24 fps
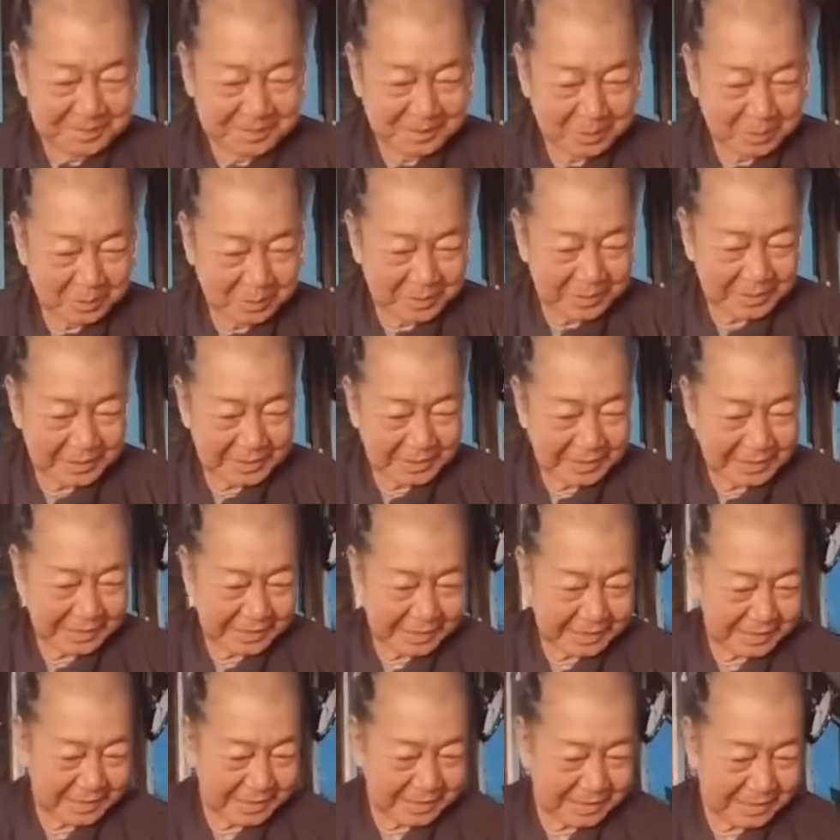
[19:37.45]
thì thưa quý vị giờ
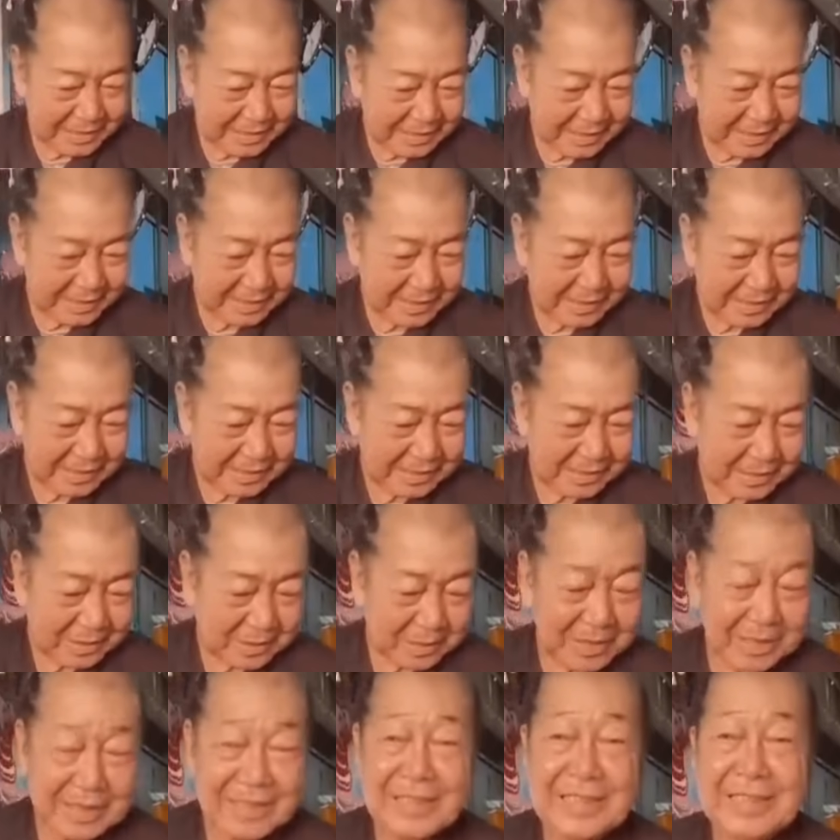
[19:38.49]
đây à,
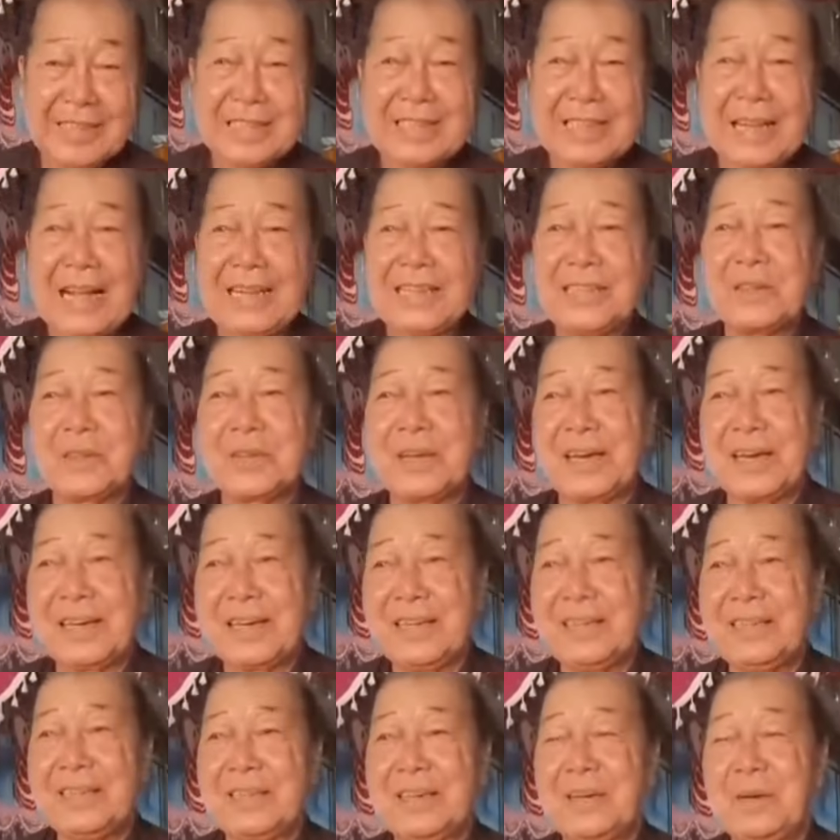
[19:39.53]
thôi để đi thẳng vào đề
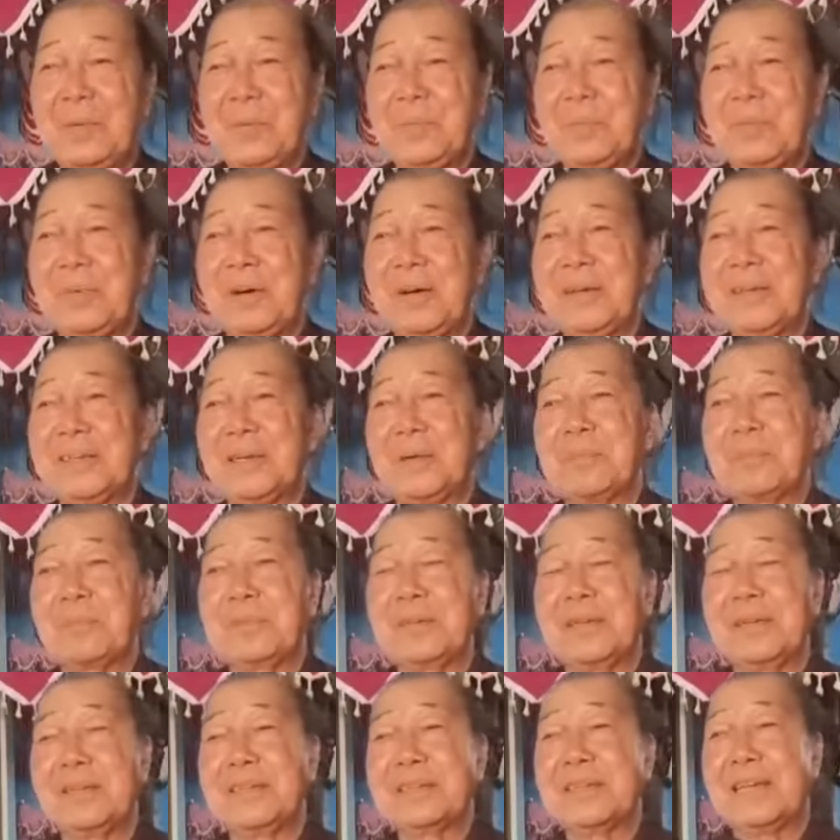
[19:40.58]
đi không có đọc
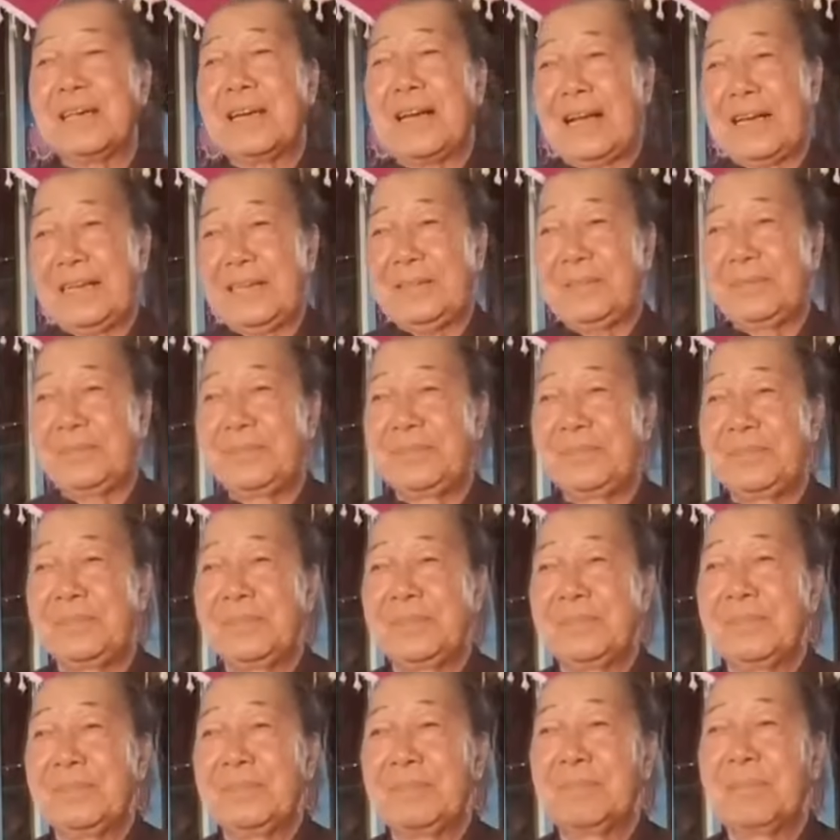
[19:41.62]
ngược trở lại
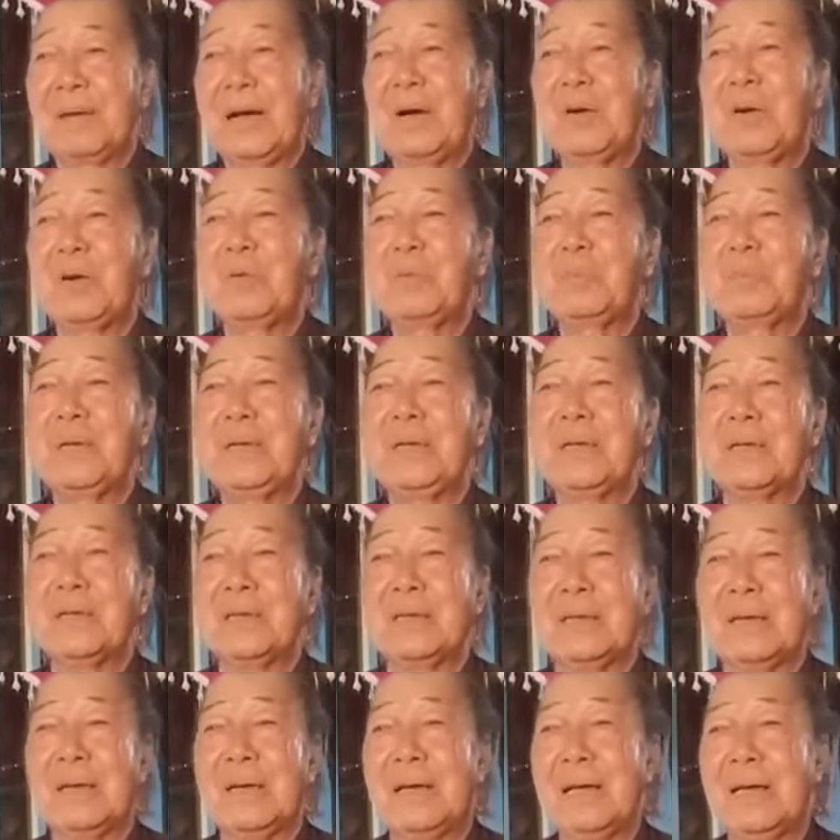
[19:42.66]
bà con cũng biết
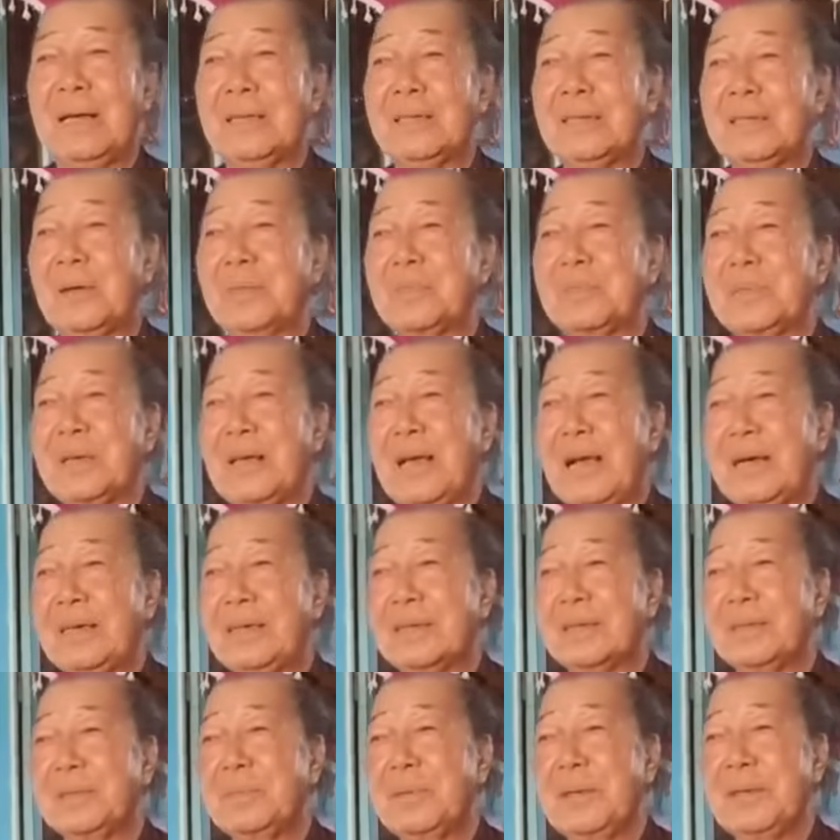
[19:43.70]
rồi đó ai có đọc giảng
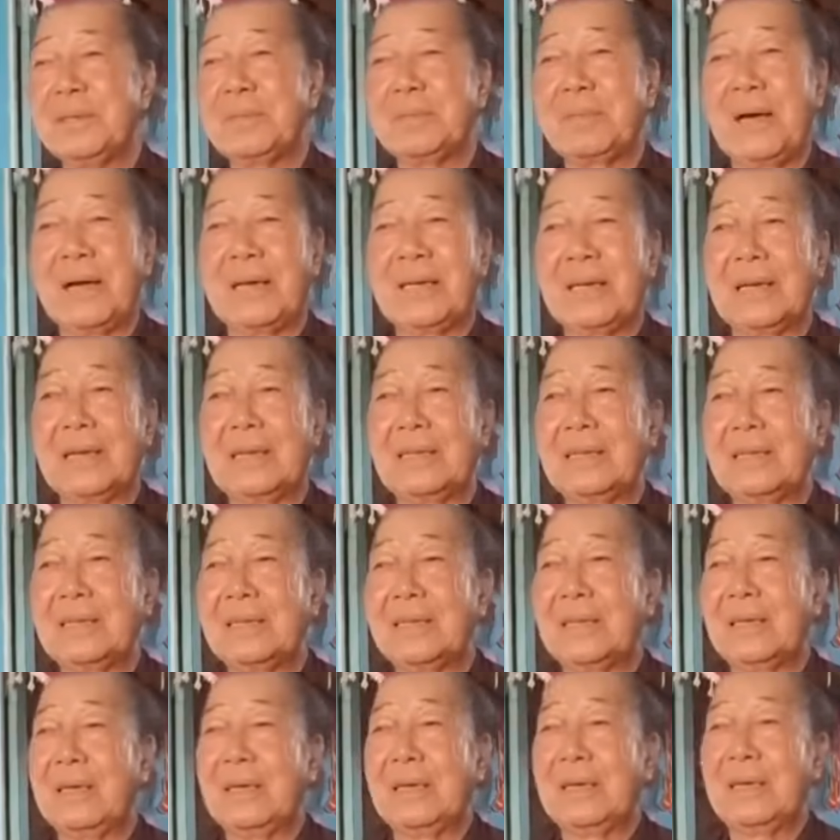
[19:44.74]
rồi biết bài này
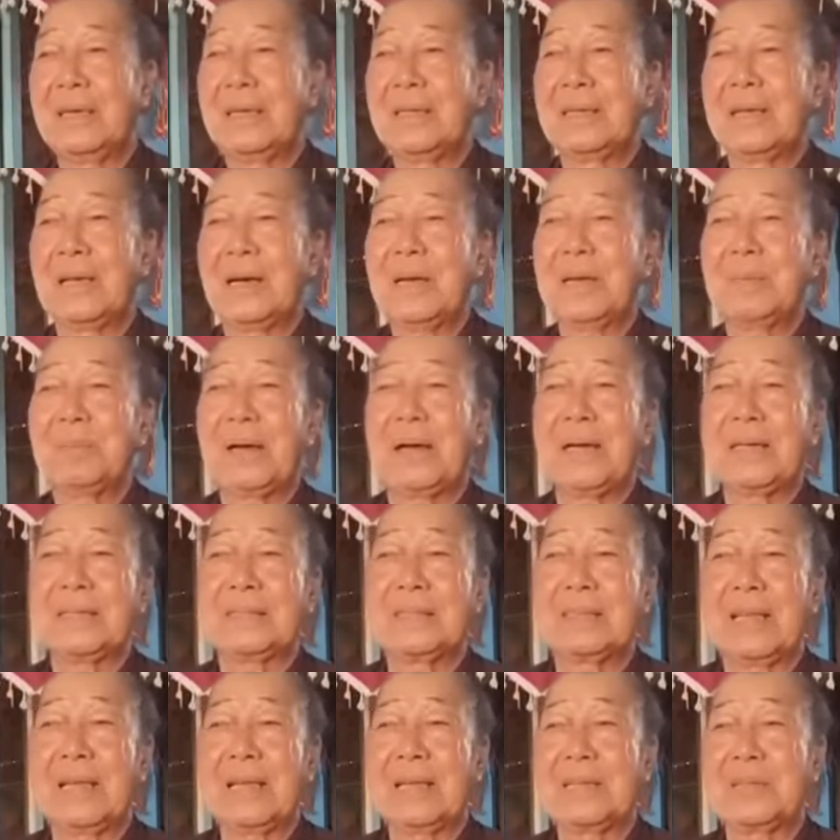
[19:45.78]
là cái bài
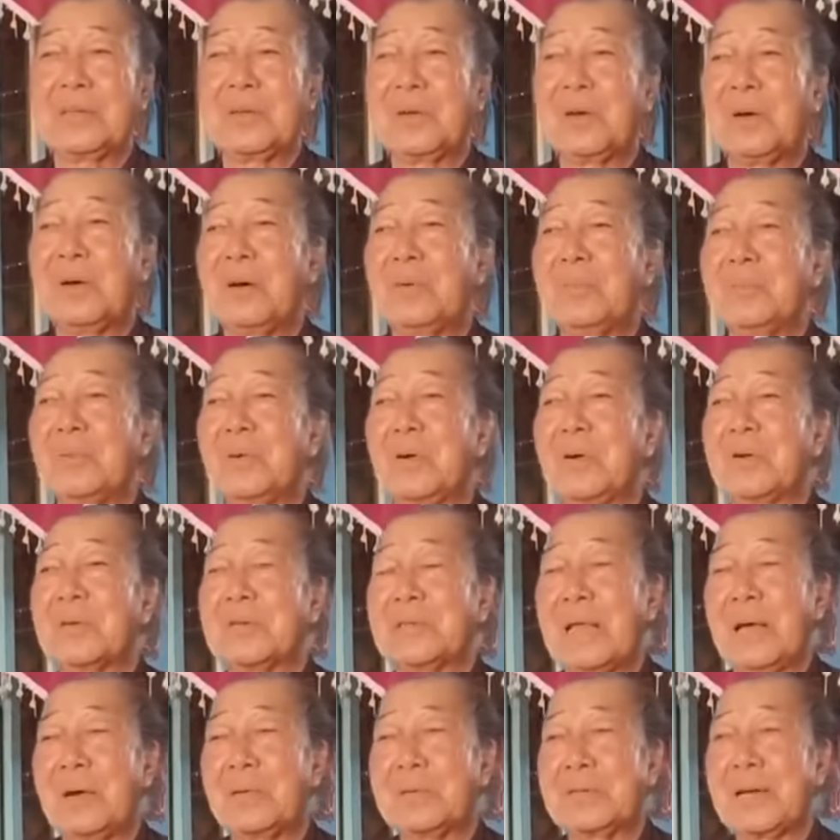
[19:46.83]
thầy cho ông cò
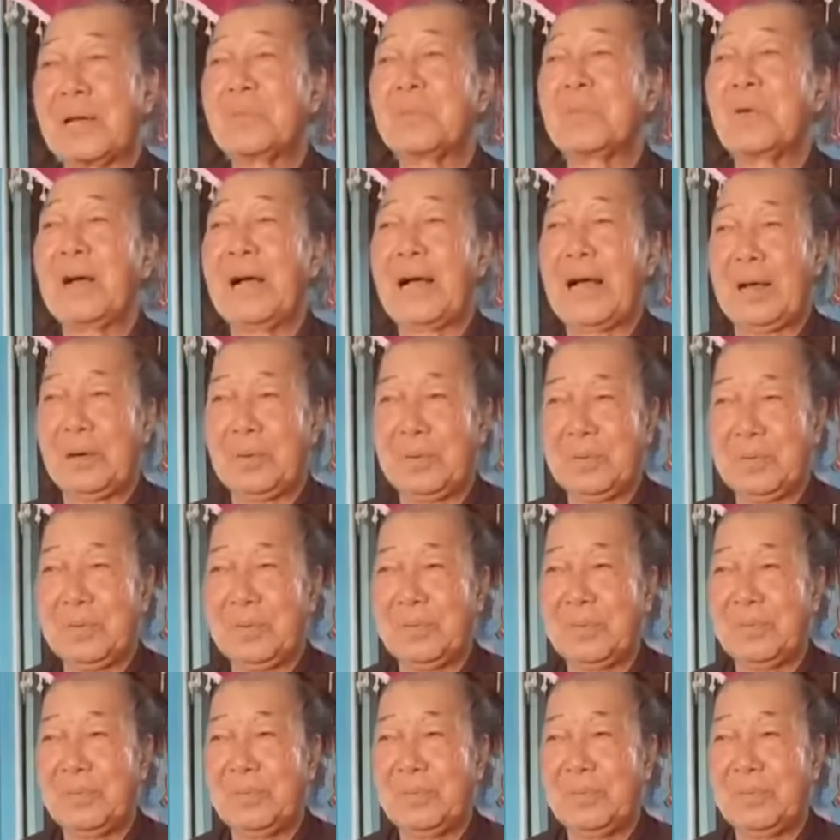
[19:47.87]
tàu Trần Quang Hảo